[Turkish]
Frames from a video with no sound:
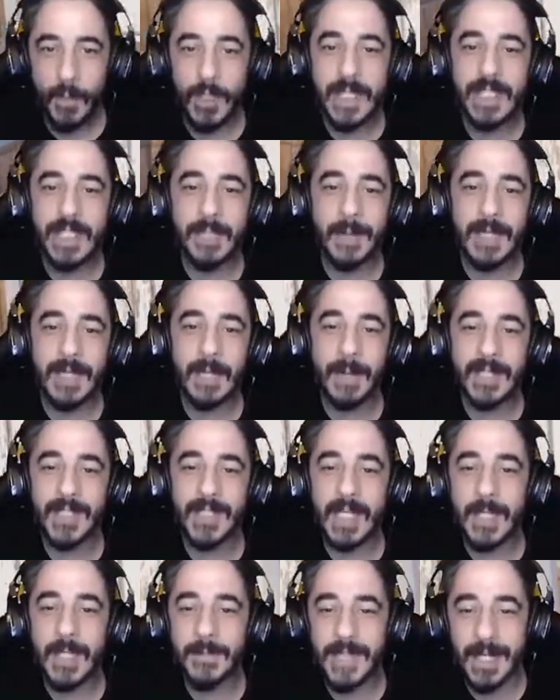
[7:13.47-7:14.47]
Büyük ihtimalle
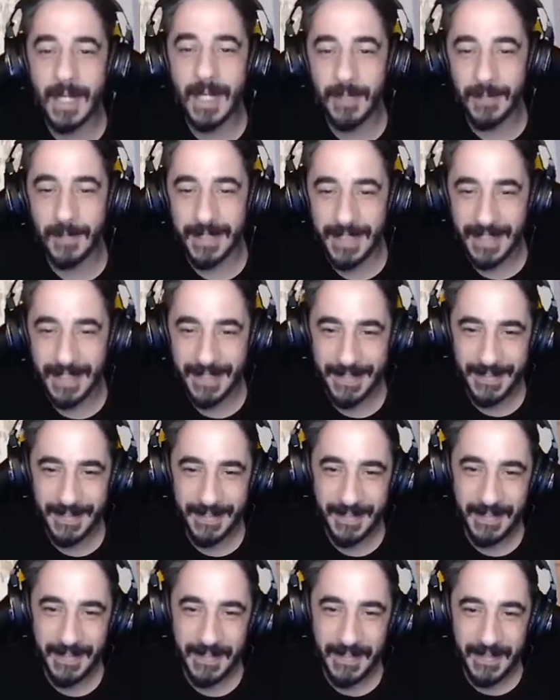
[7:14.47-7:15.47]
başka kimse kalmadı.
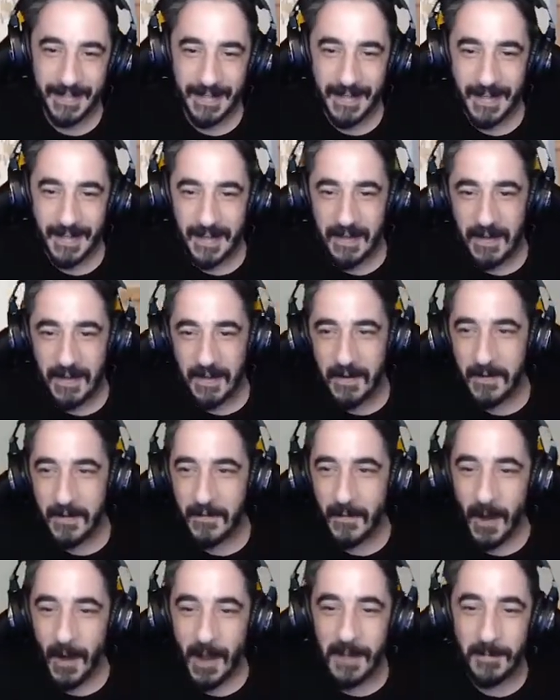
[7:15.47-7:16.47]

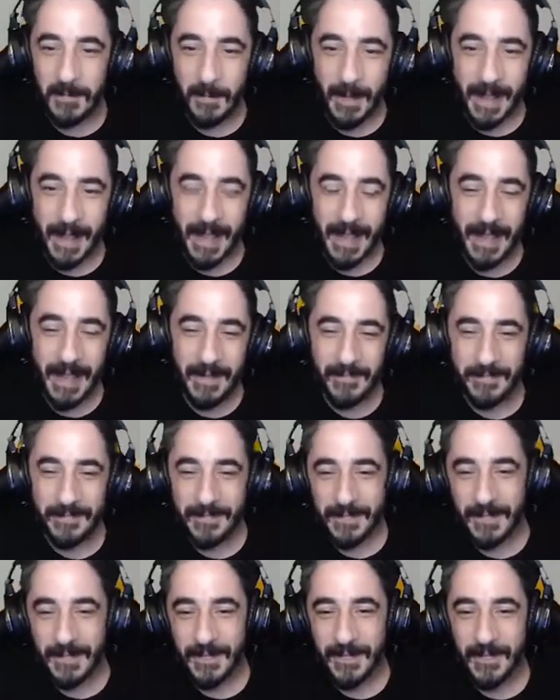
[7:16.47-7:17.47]
Vay be.
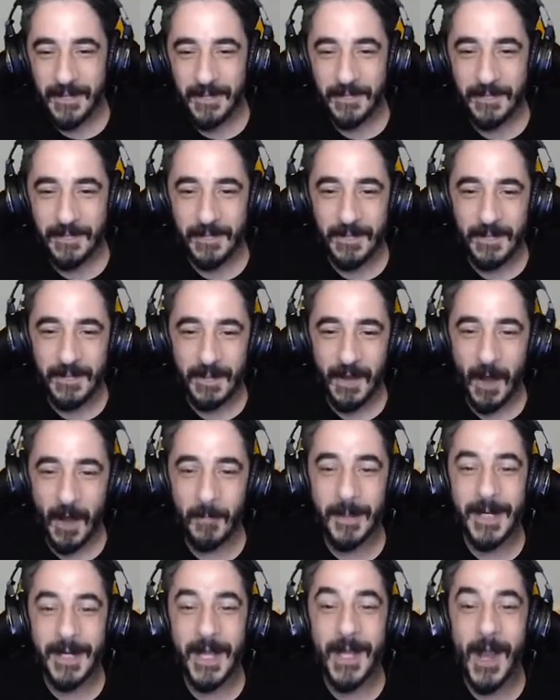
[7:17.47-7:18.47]

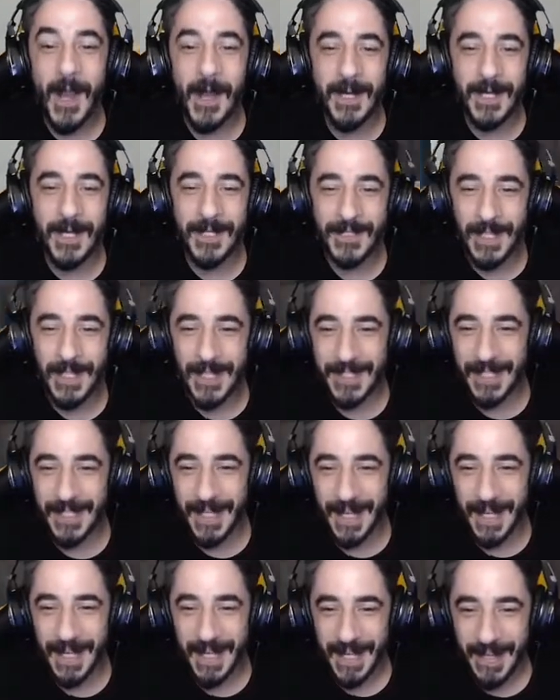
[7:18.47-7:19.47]
Ama ne
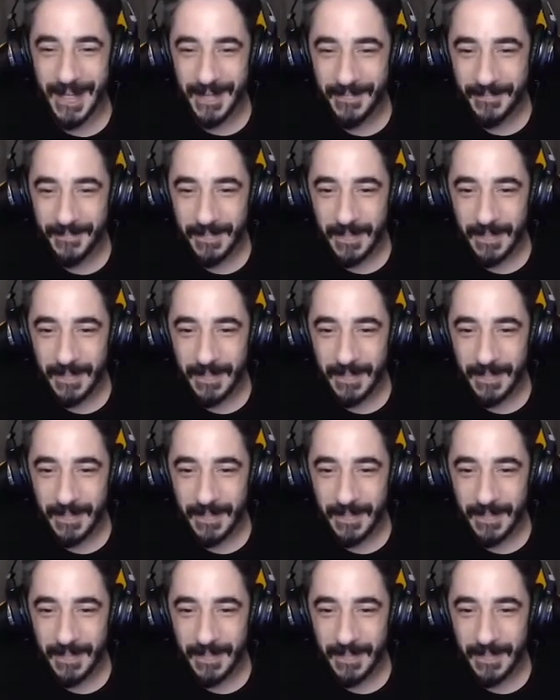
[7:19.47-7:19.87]
kargaşaydı he.